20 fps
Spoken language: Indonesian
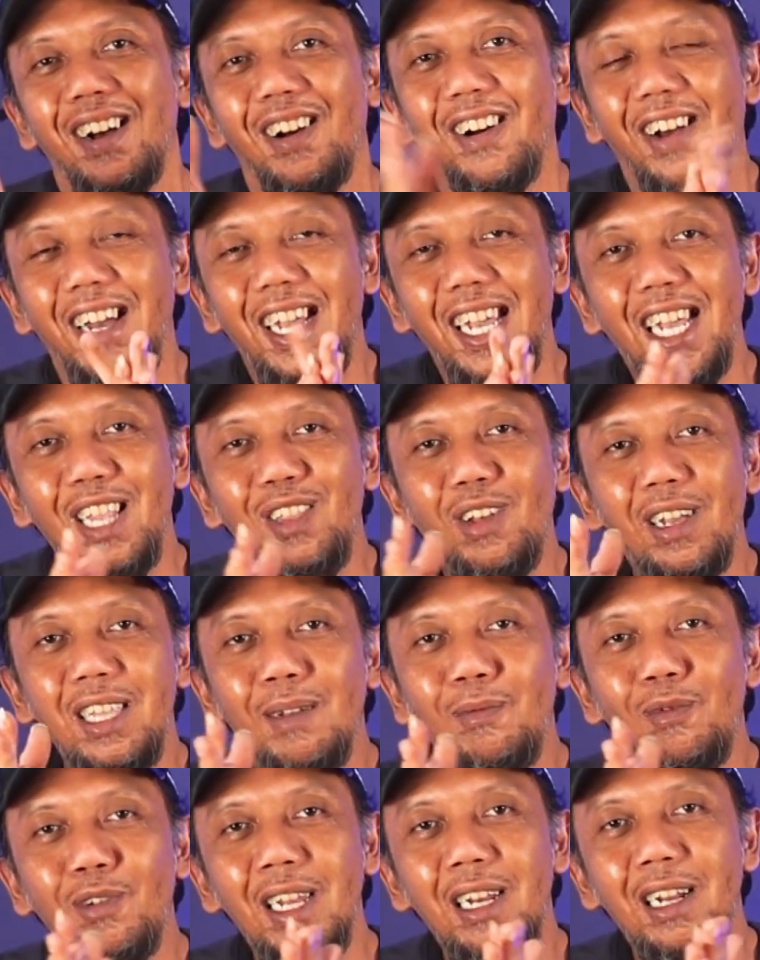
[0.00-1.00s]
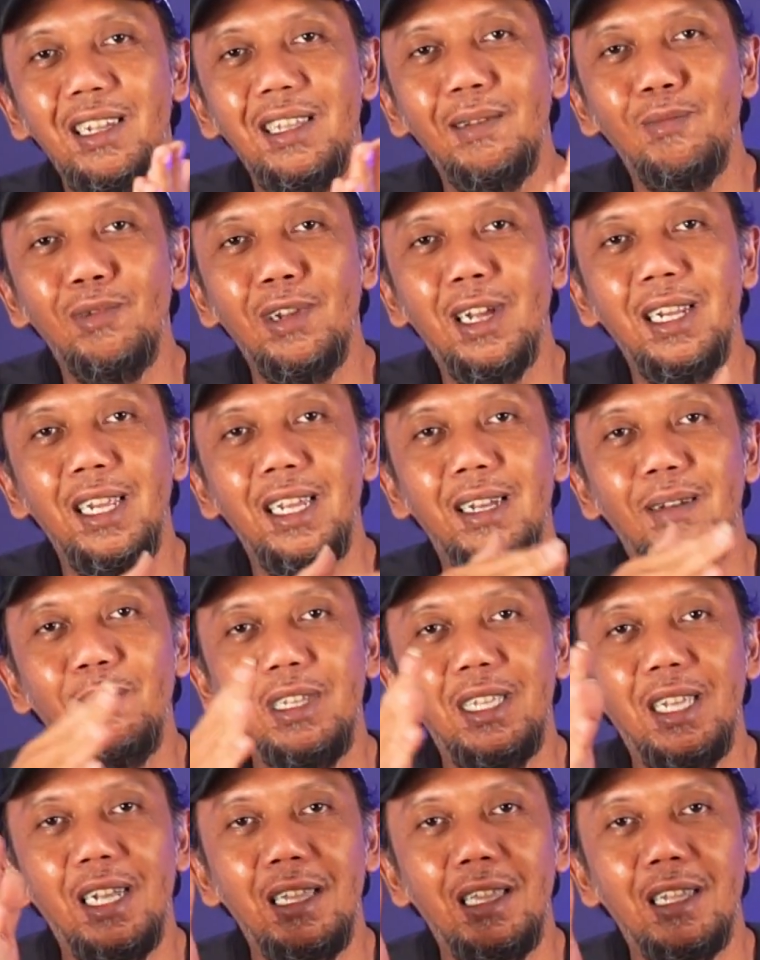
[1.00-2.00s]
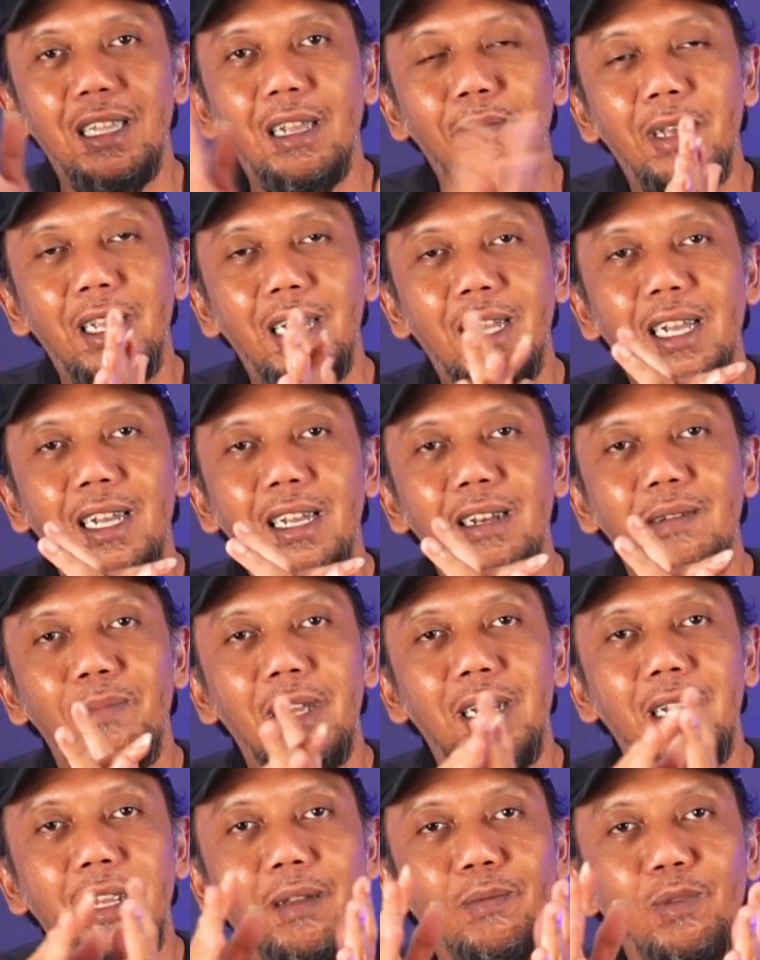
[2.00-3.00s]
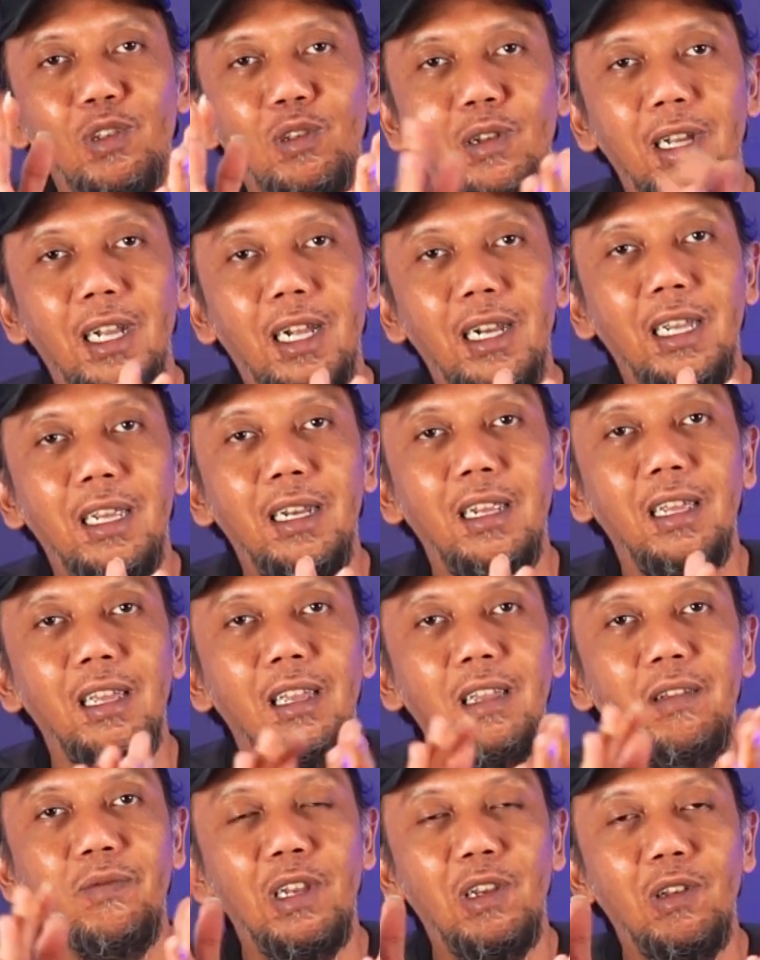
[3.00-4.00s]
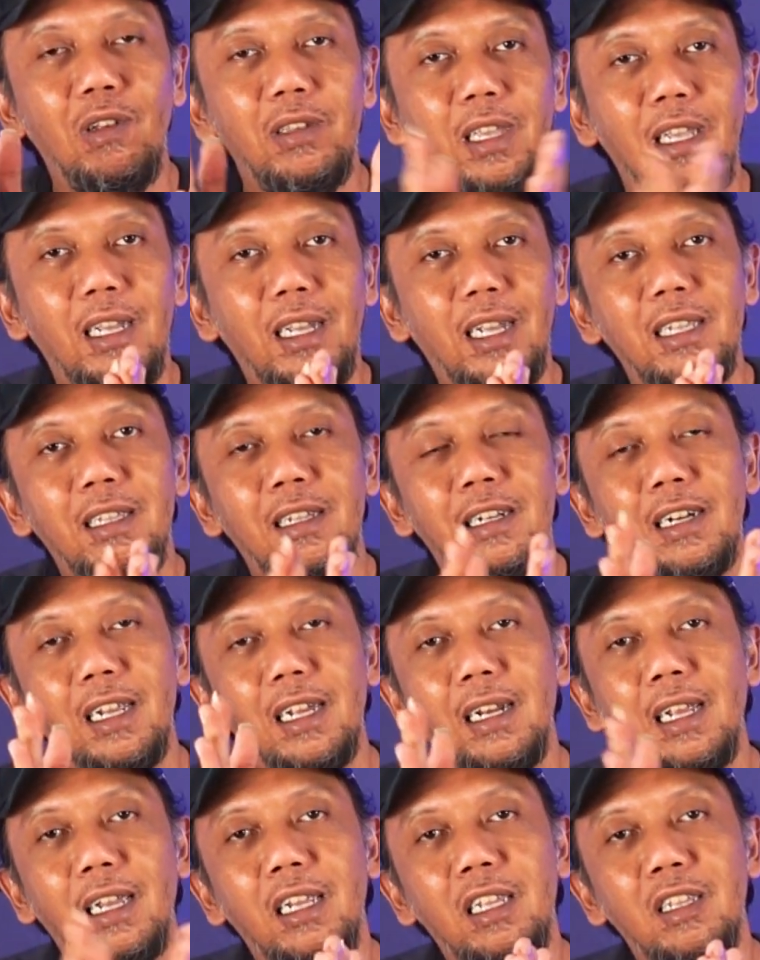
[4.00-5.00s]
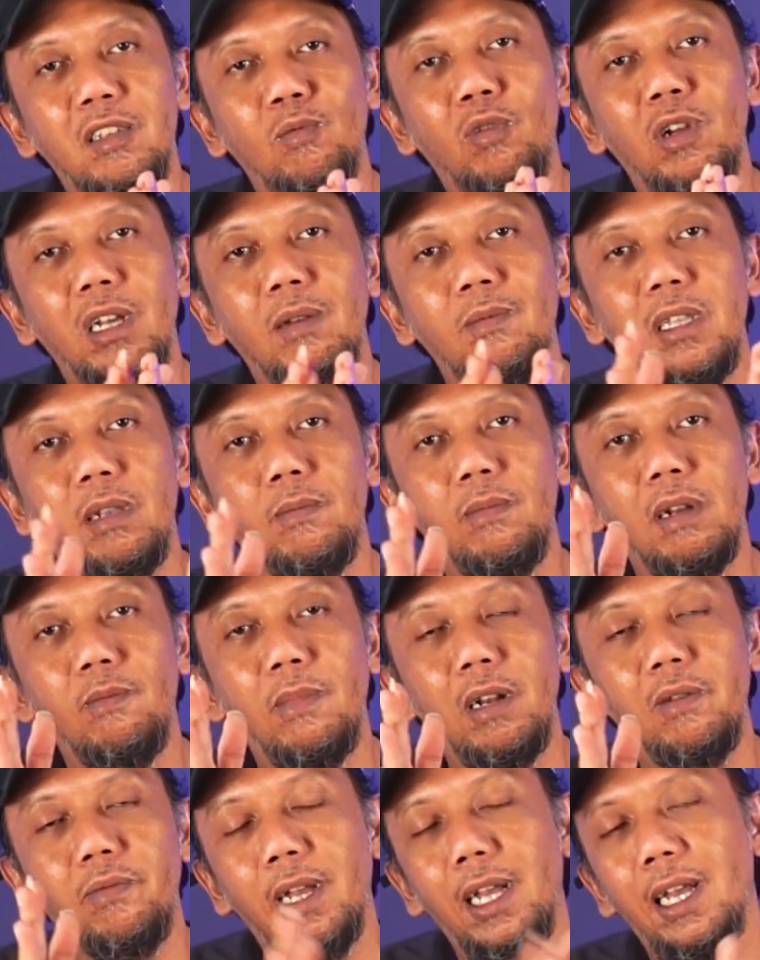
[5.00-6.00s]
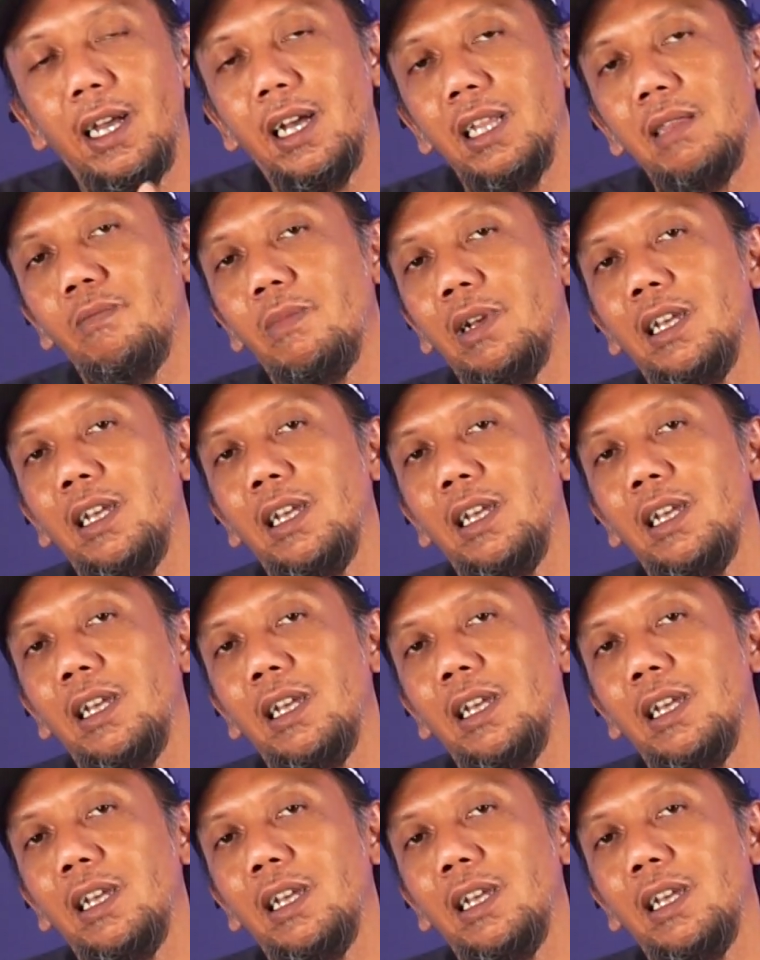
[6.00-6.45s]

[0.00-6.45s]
Oke, itu aja mungkin kesimpulan yang bisa kita sampaikan pada episode kali ini. Video singkat sederhana ini semoga bisa bermanfaat,